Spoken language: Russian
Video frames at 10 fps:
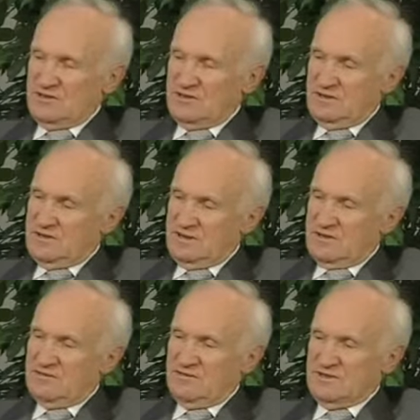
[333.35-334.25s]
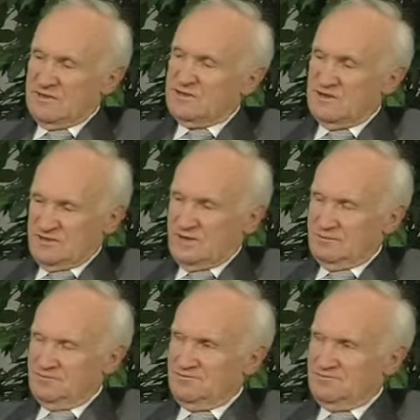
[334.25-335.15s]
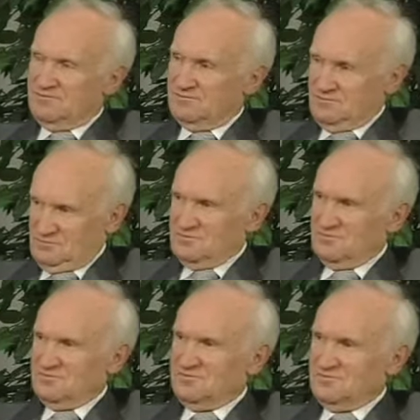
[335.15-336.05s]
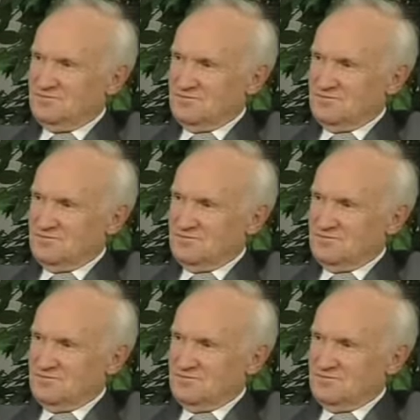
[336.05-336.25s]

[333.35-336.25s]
Y выводить нельзя. Спасибо,